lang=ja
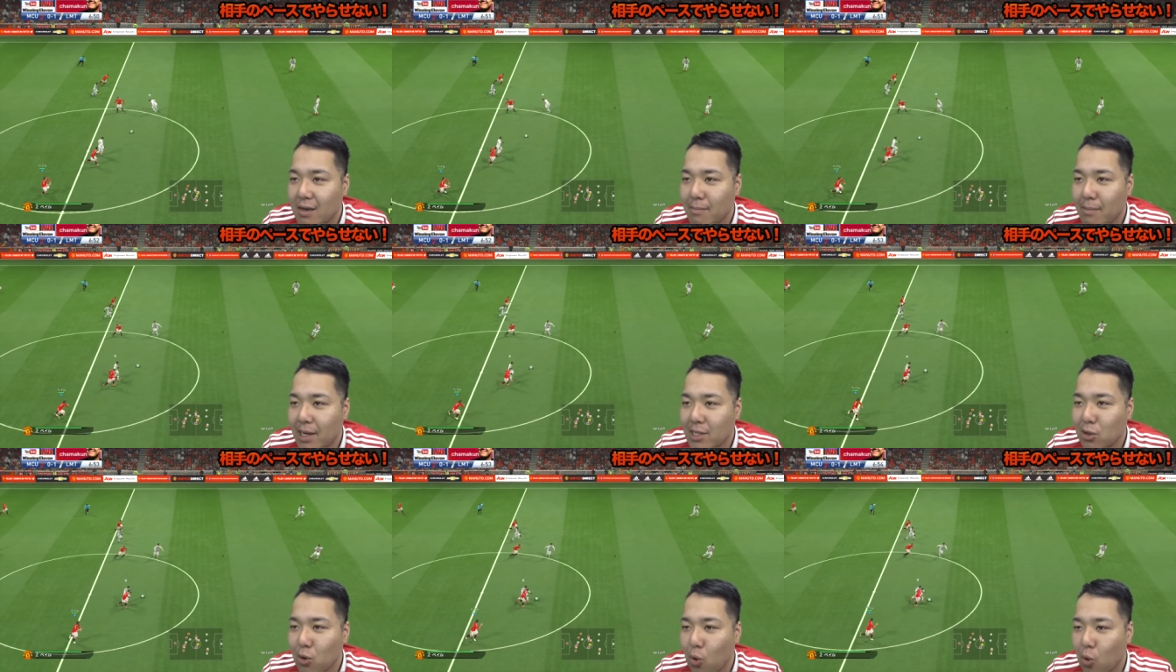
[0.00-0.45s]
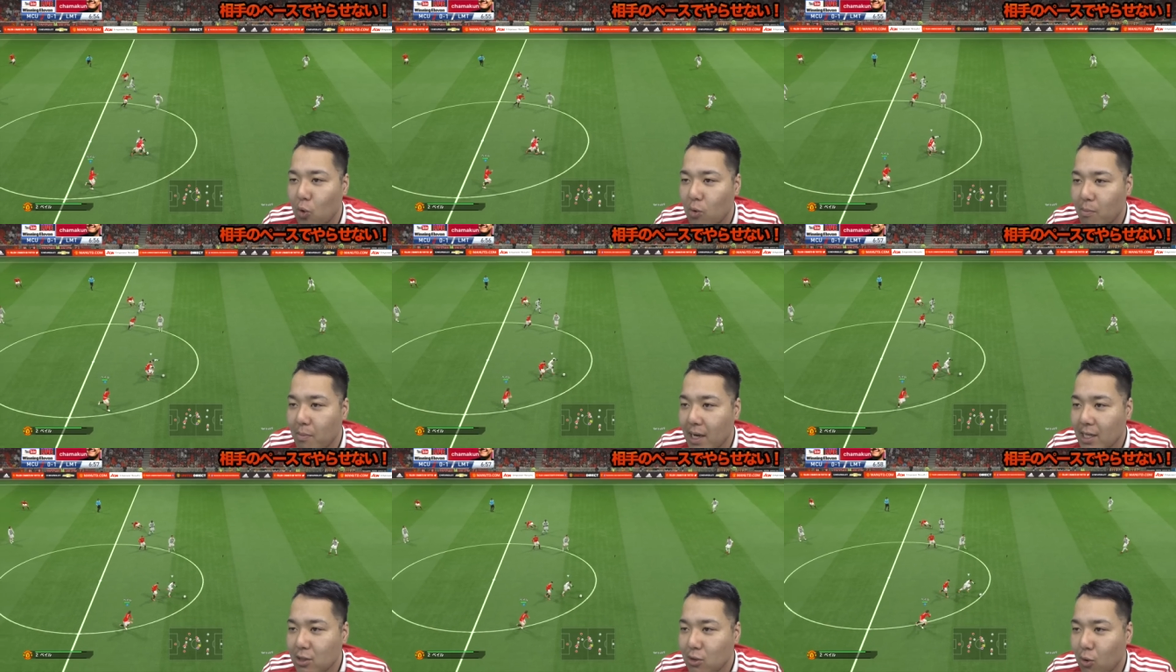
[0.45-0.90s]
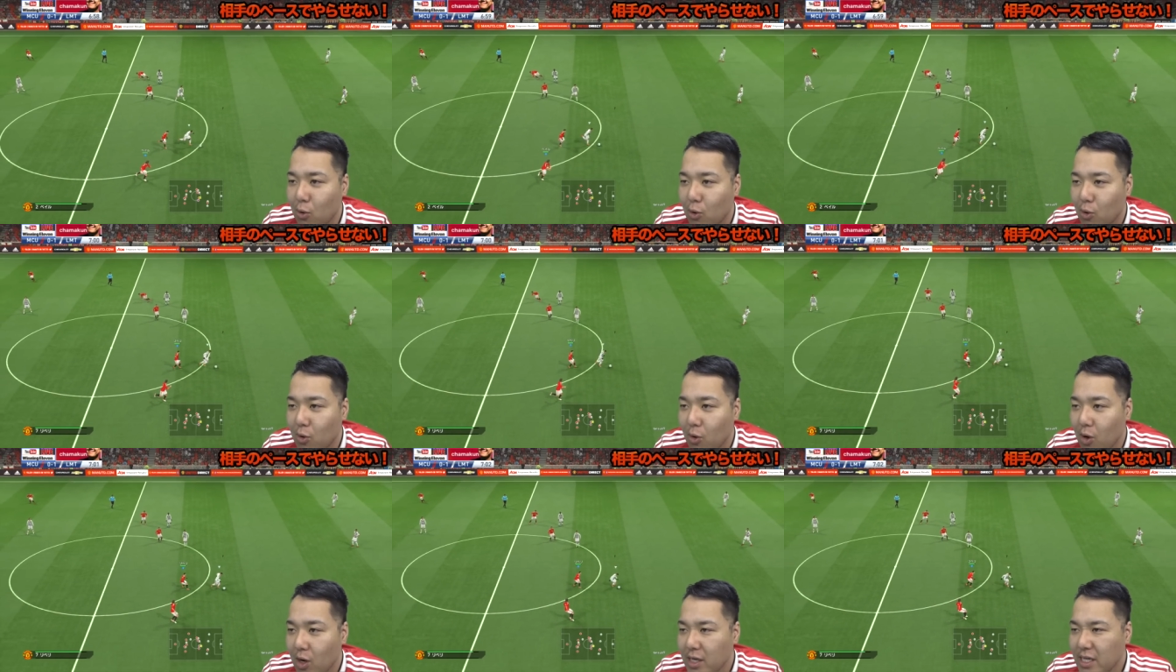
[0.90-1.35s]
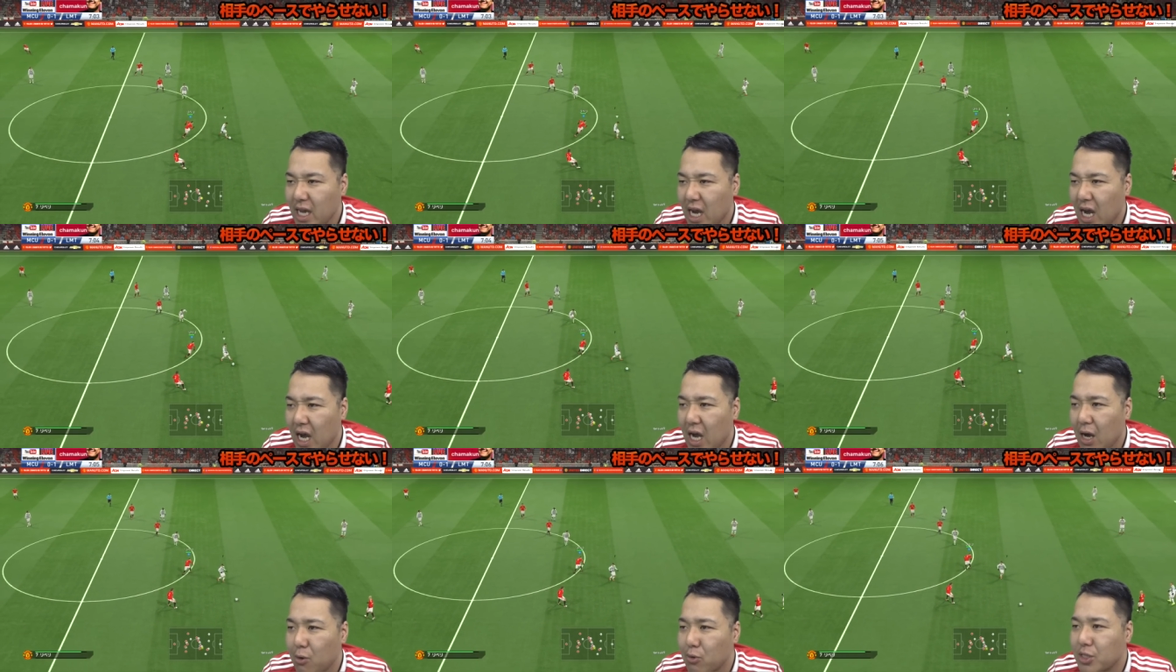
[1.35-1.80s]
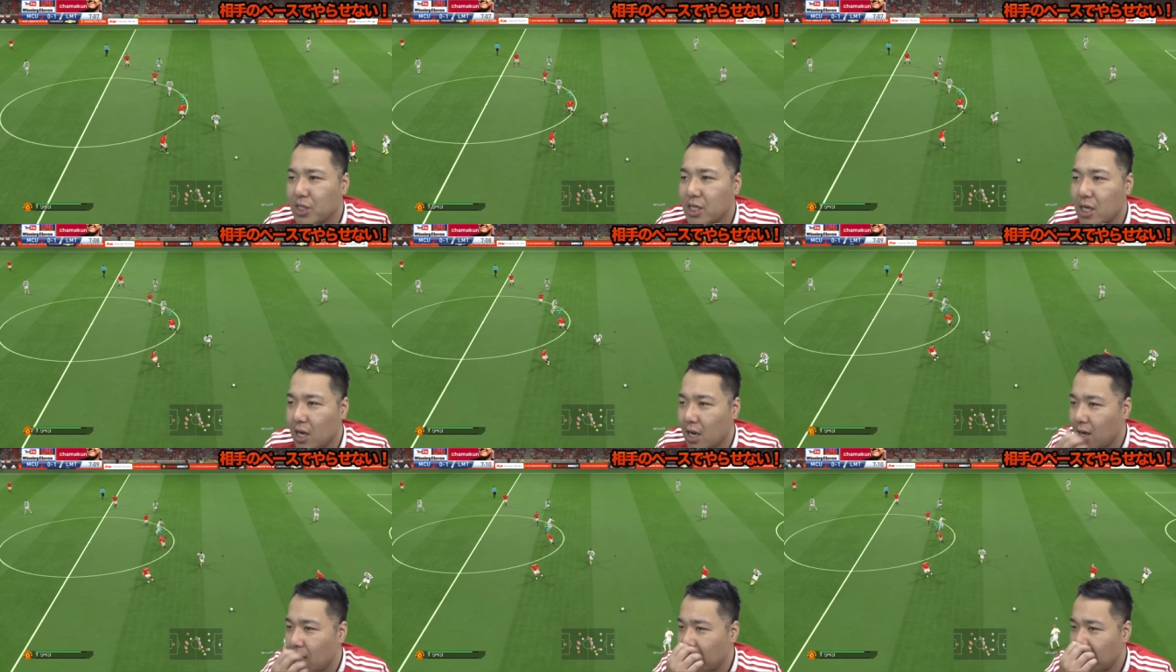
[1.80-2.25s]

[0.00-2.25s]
待とう、待とう。いやー、惜しい。